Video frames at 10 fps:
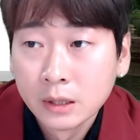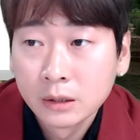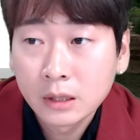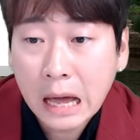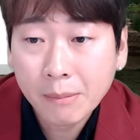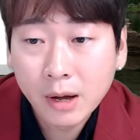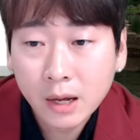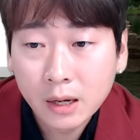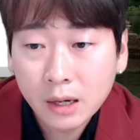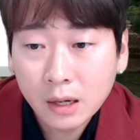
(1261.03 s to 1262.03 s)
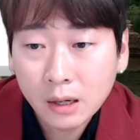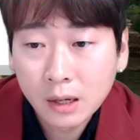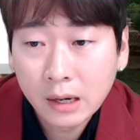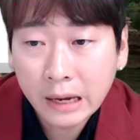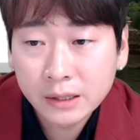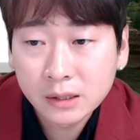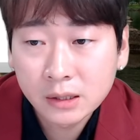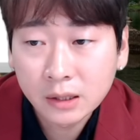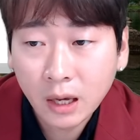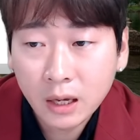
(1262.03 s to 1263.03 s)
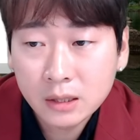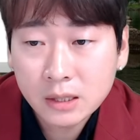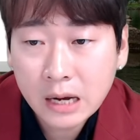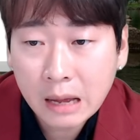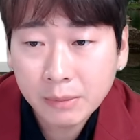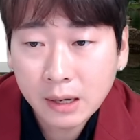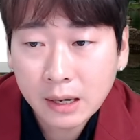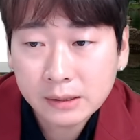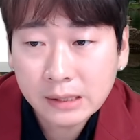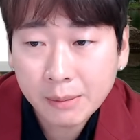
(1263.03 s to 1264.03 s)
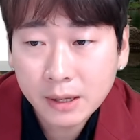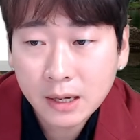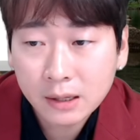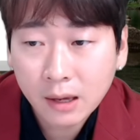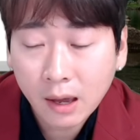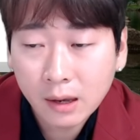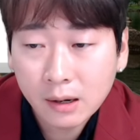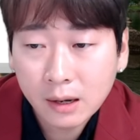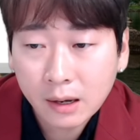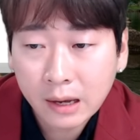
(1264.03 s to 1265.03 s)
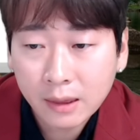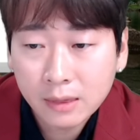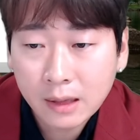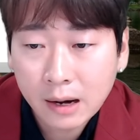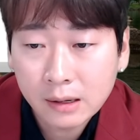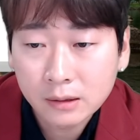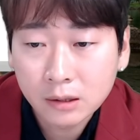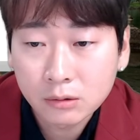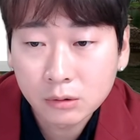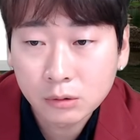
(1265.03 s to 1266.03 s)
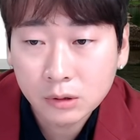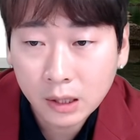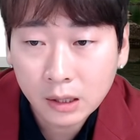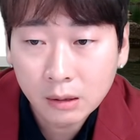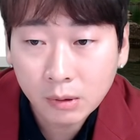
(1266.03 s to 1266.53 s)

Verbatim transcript: で、名前が、歴史、ケイジ、カミラ、サバナ、ケイリ、ケンダルっていうことで、